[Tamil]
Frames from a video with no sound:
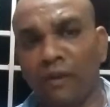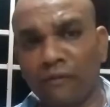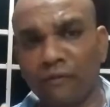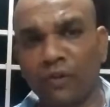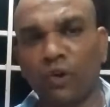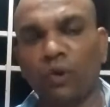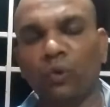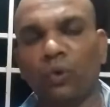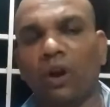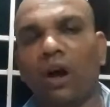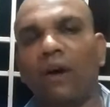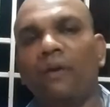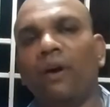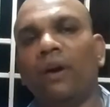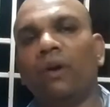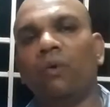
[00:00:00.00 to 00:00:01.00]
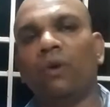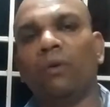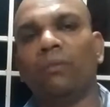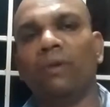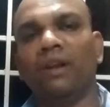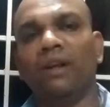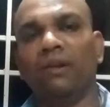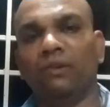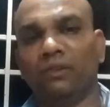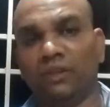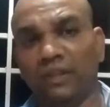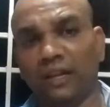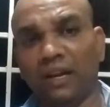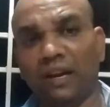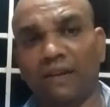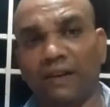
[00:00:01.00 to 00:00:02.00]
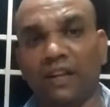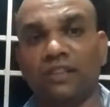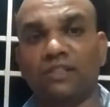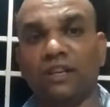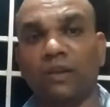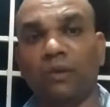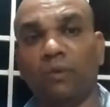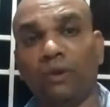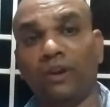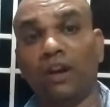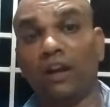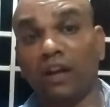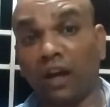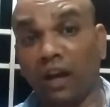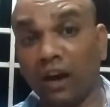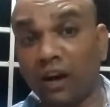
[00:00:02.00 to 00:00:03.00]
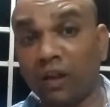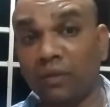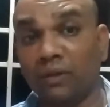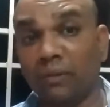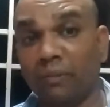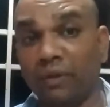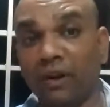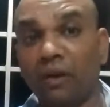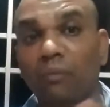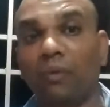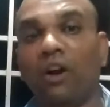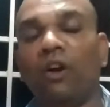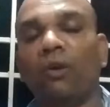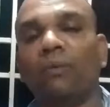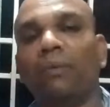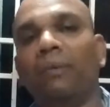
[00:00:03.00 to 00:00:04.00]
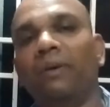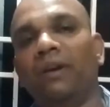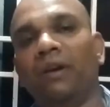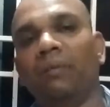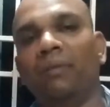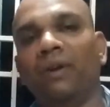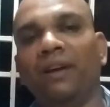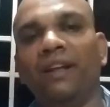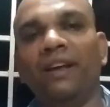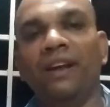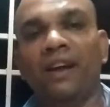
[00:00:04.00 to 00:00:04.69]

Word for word: வெறும் ராவான உடம்புலேயே வந்துட்டு எல்லா வேலையும் செய்யணுங்க கரணம் தப்பினால் மரணம் அப்படின்ற மாதிரி